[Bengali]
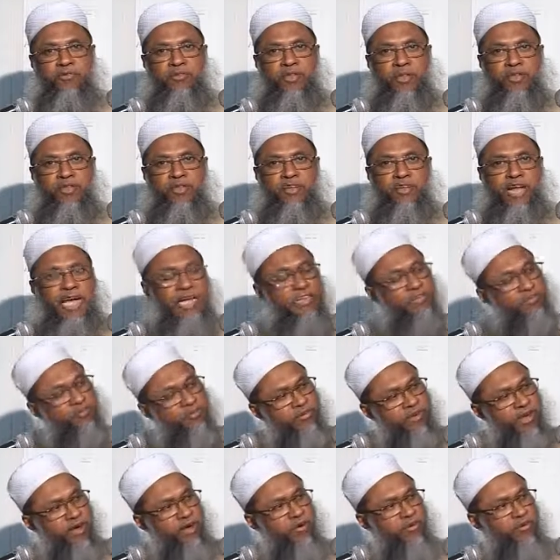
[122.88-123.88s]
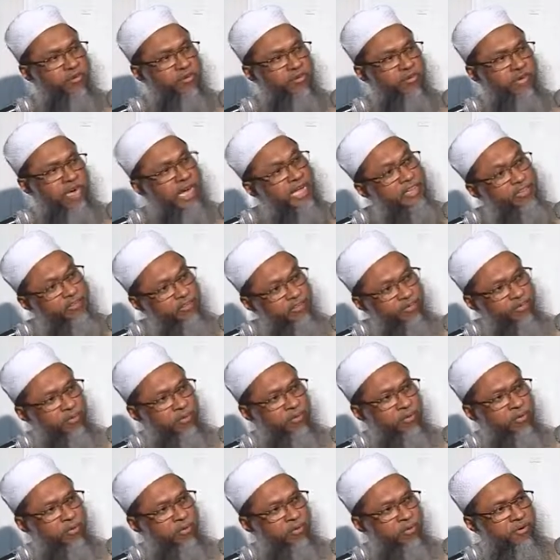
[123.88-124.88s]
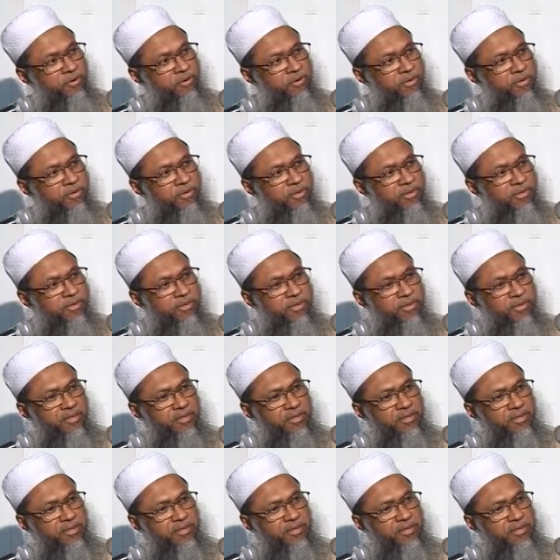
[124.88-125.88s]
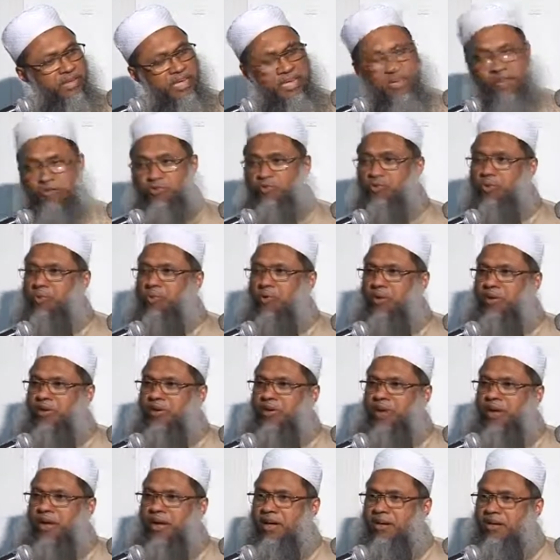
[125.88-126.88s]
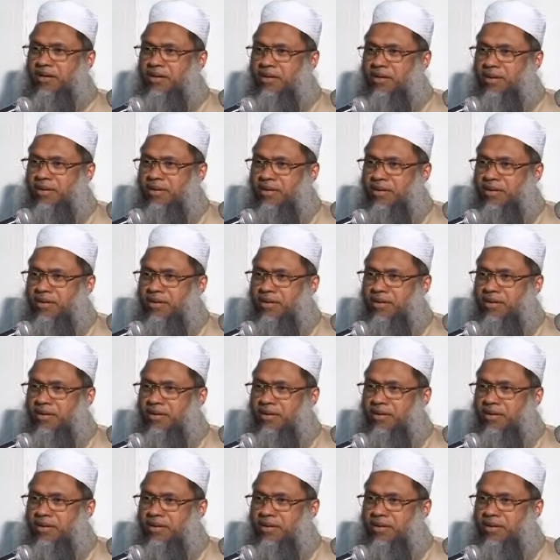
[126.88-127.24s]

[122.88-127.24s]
জন্য তাদের এত সাহস এত সবর একটুও ভয় নাই